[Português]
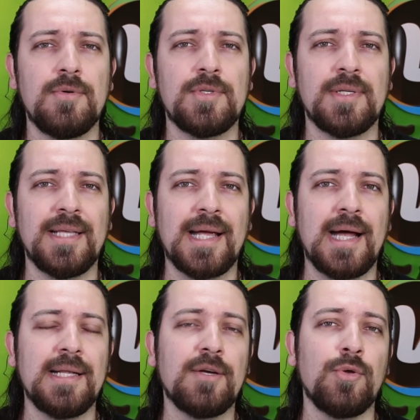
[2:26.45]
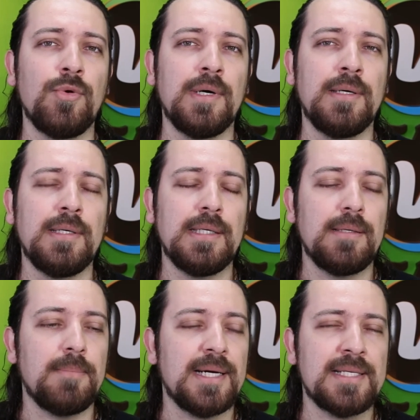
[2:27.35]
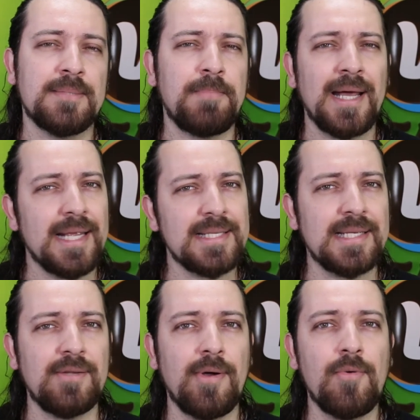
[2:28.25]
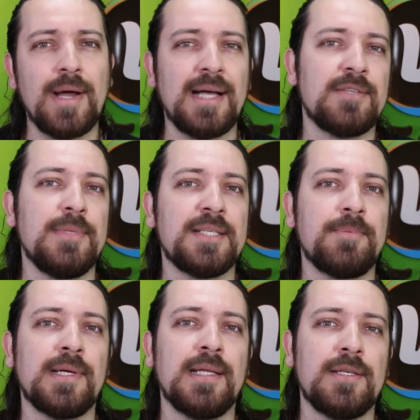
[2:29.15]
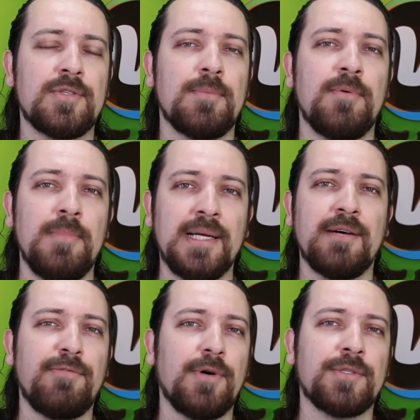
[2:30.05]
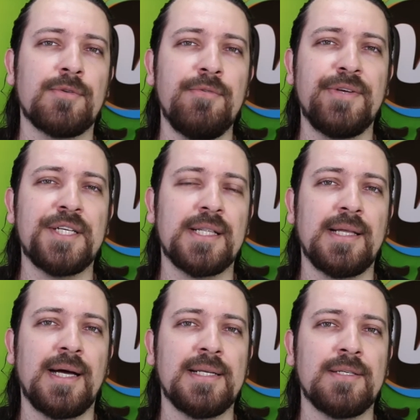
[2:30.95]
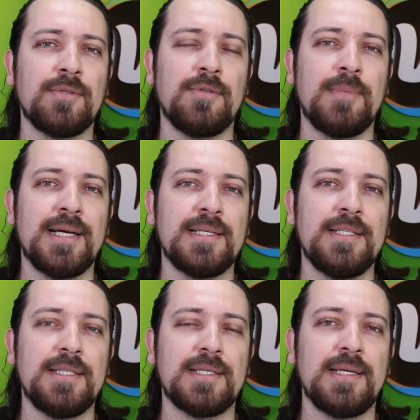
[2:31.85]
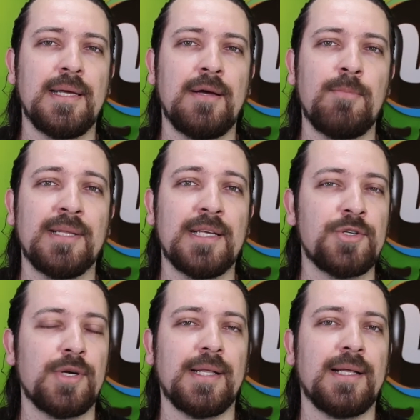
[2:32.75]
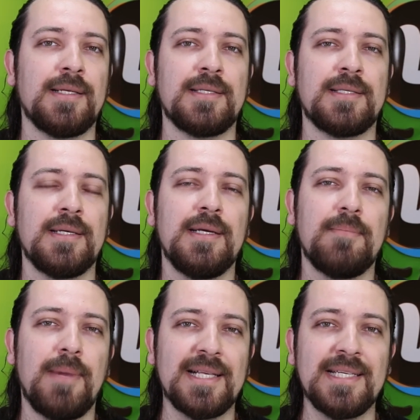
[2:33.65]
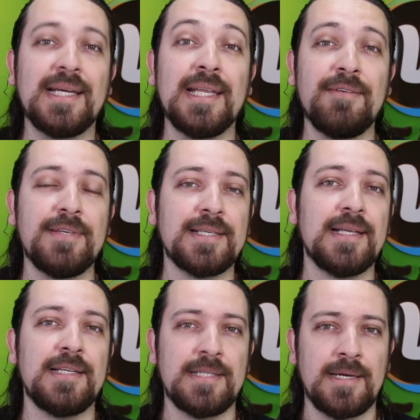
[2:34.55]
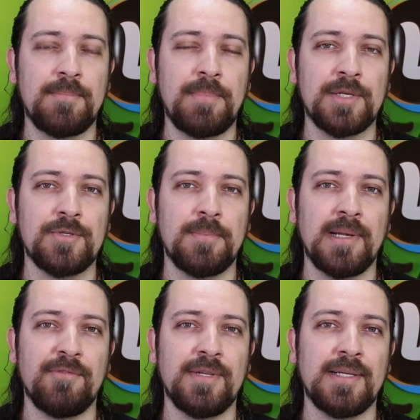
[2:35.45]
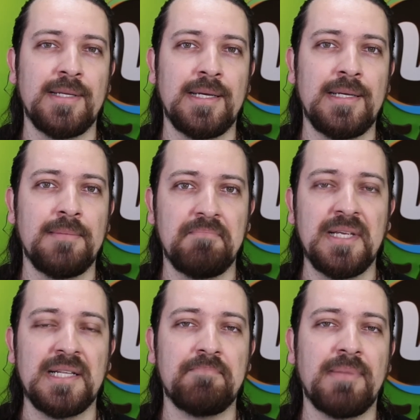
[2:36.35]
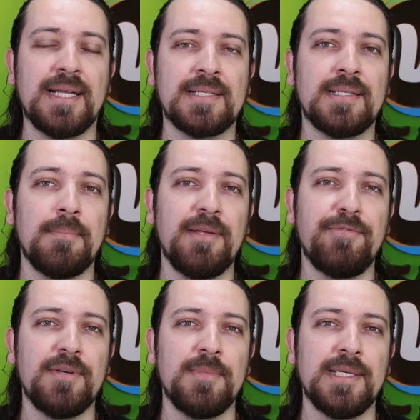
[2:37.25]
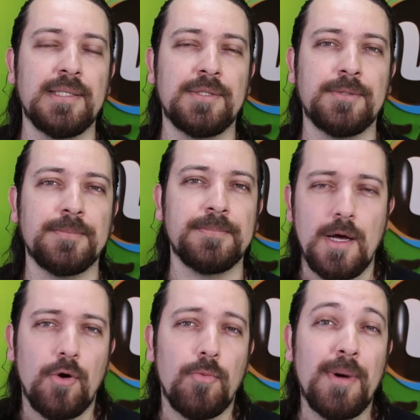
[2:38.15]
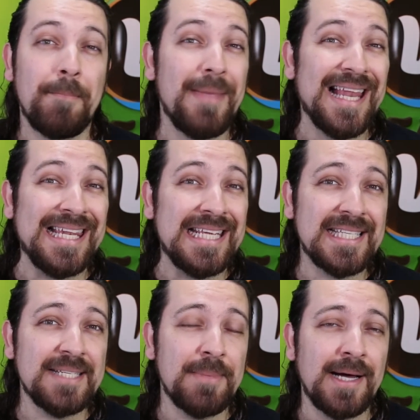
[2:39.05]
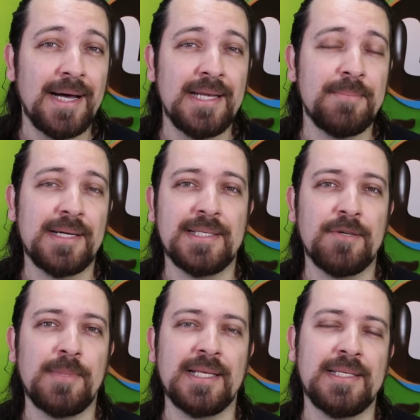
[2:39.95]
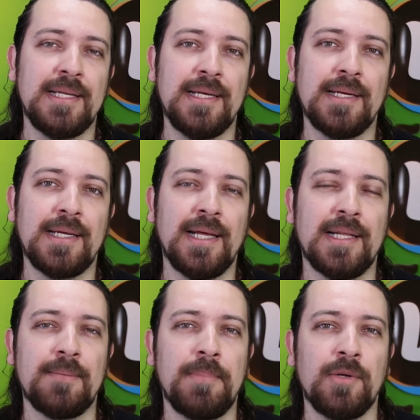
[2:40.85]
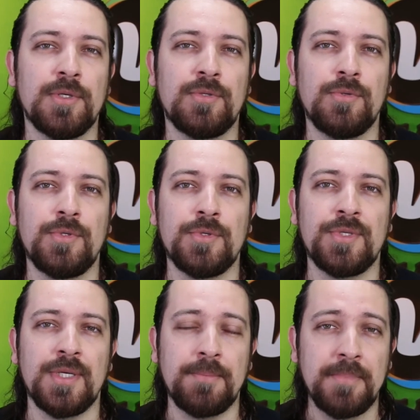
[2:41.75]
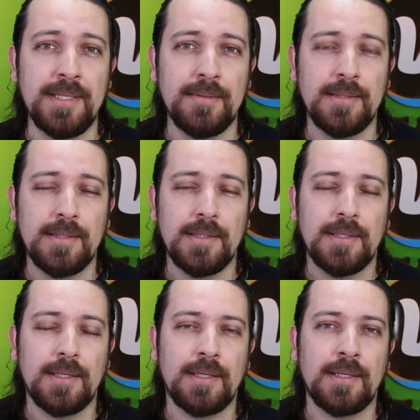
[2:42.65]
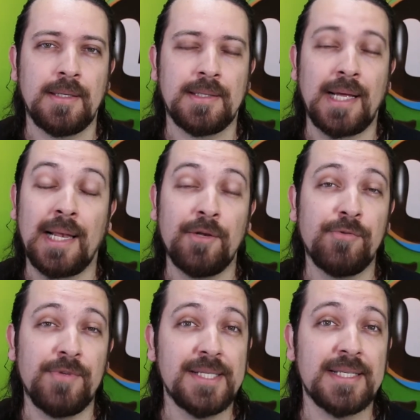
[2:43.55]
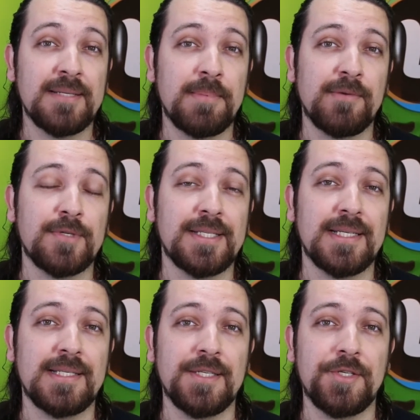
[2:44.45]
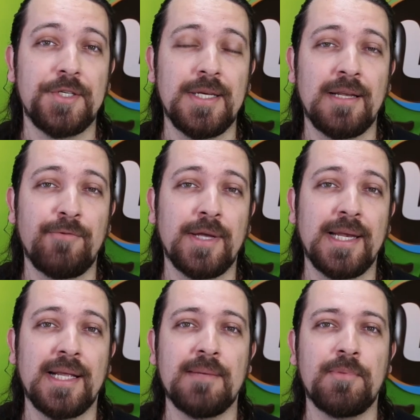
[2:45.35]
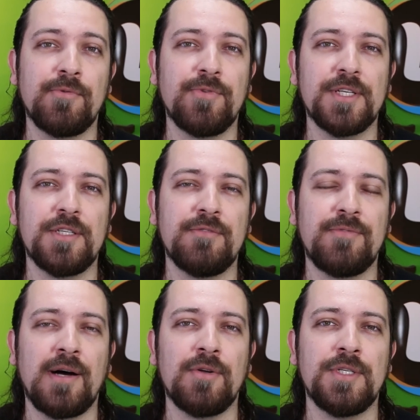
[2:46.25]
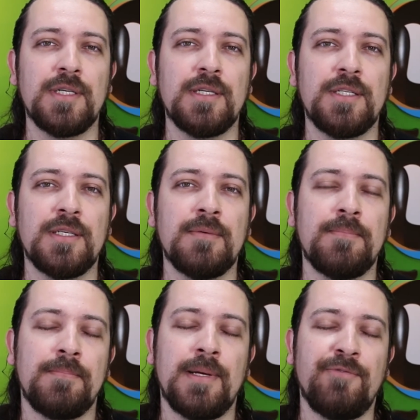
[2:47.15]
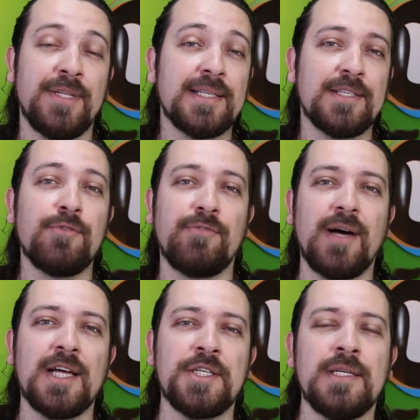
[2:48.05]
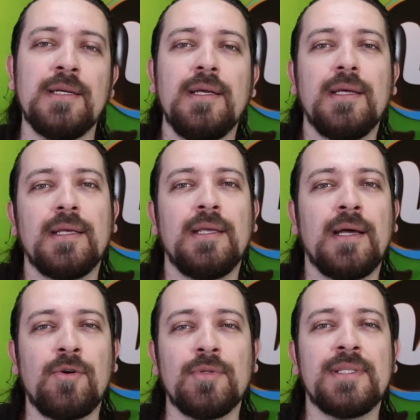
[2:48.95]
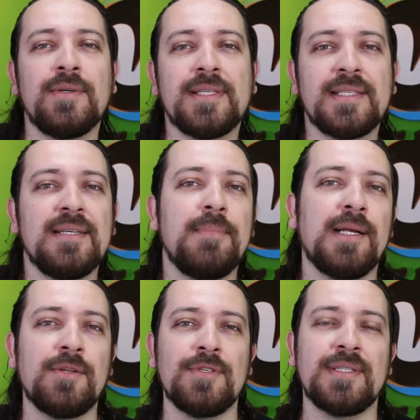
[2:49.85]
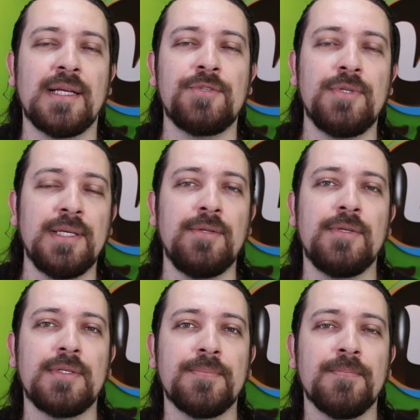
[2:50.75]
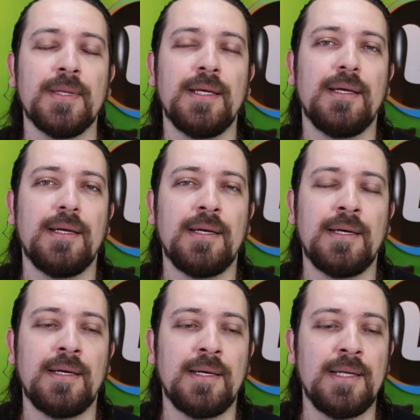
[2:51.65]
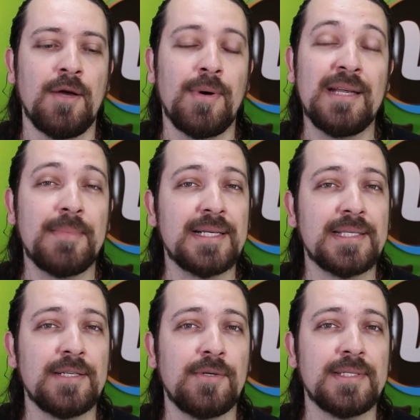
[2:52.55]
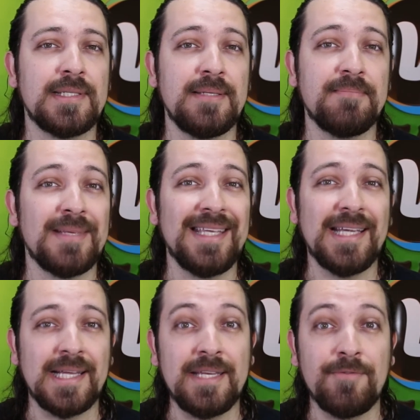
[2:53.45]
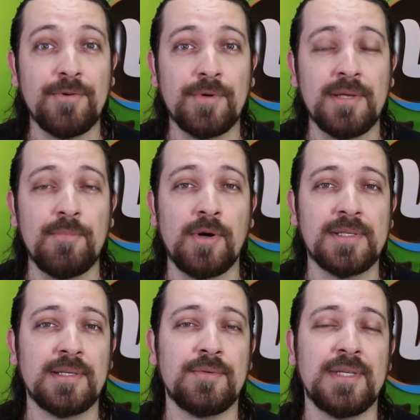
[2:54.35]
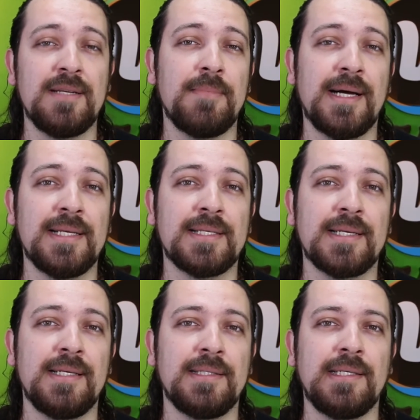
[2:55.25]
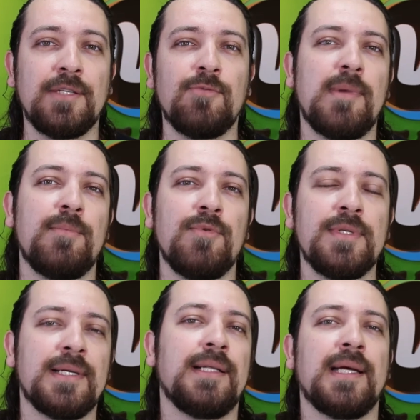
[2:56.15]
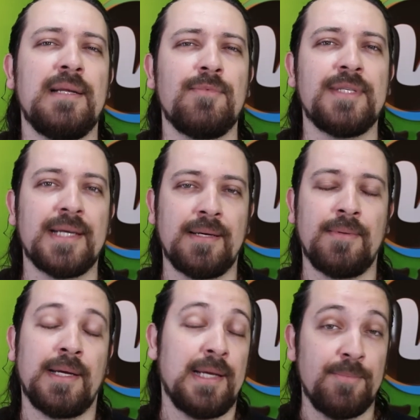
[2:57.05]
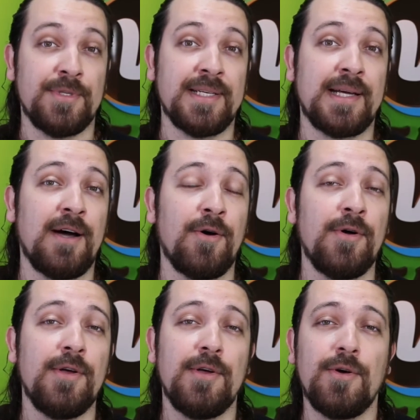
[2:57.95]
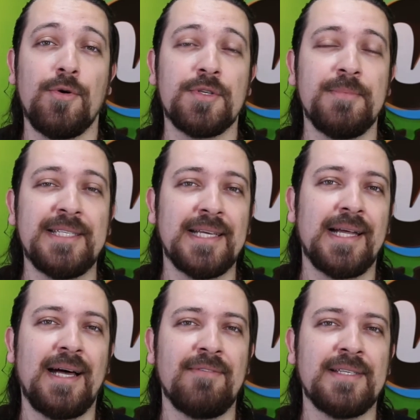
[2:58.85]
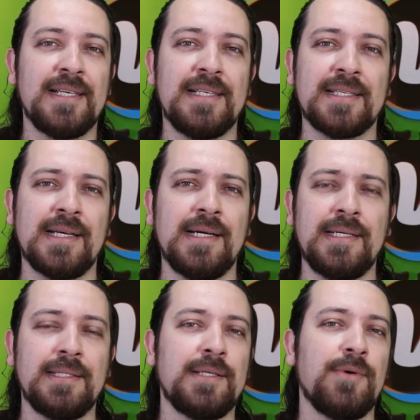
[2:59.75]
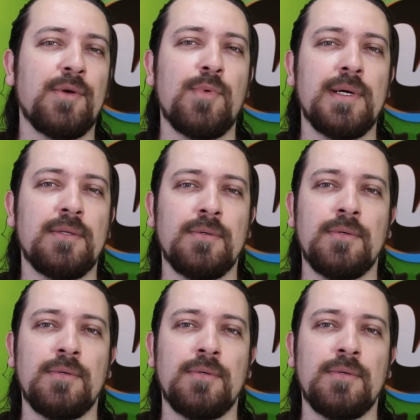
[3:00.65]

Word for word: usam até carne crua. Mas parece que não é o caso mesmo, porque ele só publica fotos com vegetais e tudo mais e diz que é uma das jornadas mais incríveis que ele já passou pela vida dele. ele parece que está bem firme nisso. Uma belíssima animação brasileira criada pelo estúdio Zambi. É, tá lá no Vice para você assistir. Ela foi criada para um festival de, de vida selvagem que aconteceu essa semana nos Estados Unidos. É, e é uma animação assim incrível que mostra os animais cantando uma música daquele, daquele musical Os Miseráveis. Eles cantam enquanto